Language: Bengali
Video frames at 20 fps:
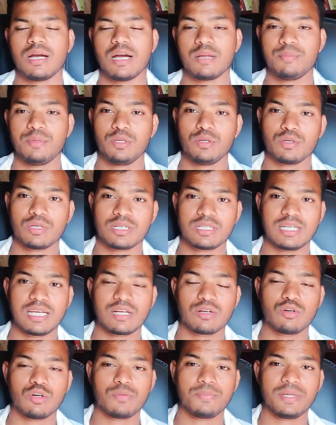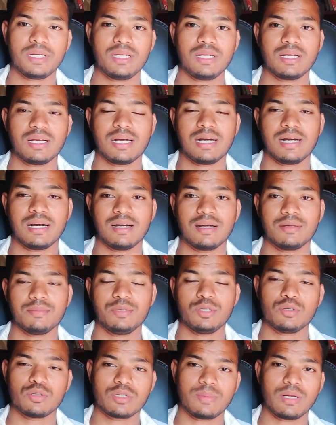আর ভিডিওটা শেয়ার করবেন আর
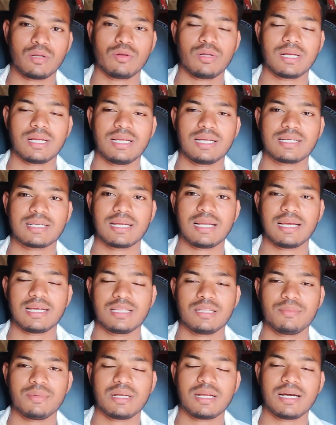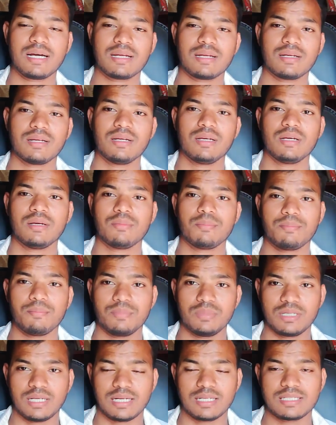ভিডিওটা ভালো লাগলে একটা লাইক দিবেন আর
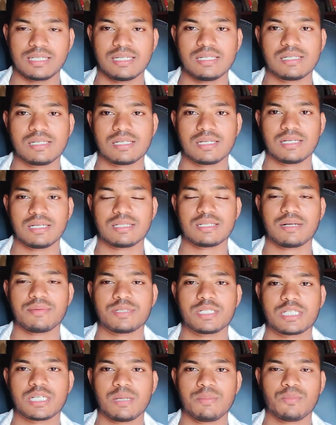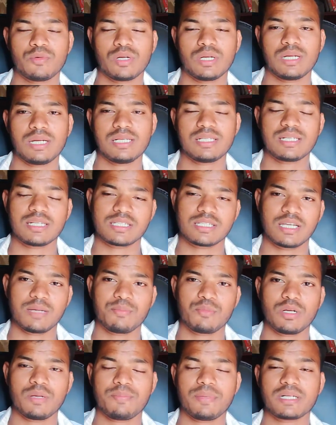যারা চ্যানেলটিকে সাবস্ক্রাইব করে নেই
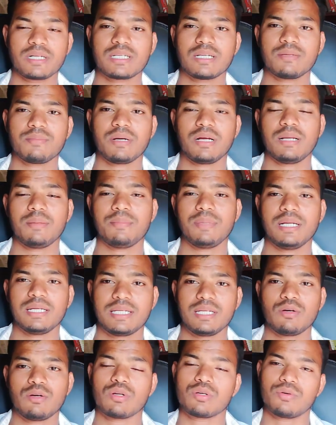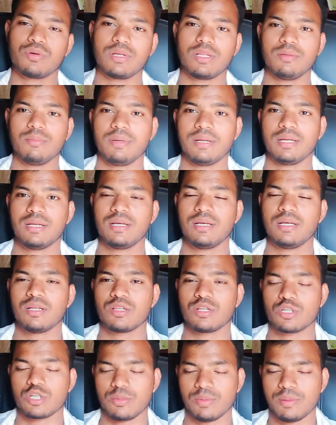সাবস্ক্রাইব করে পাশের বেলটি অন করে দেবেন
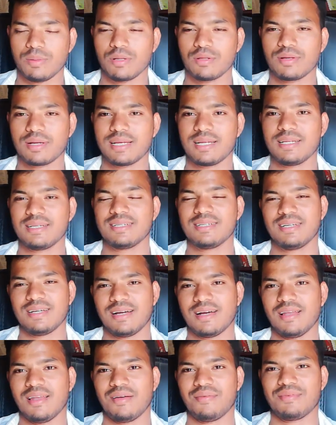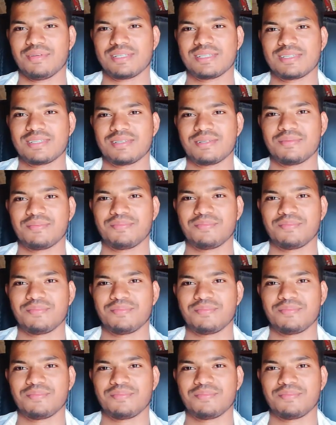তো সবাই ভালো থাকেন আল্লাহ হাফেজ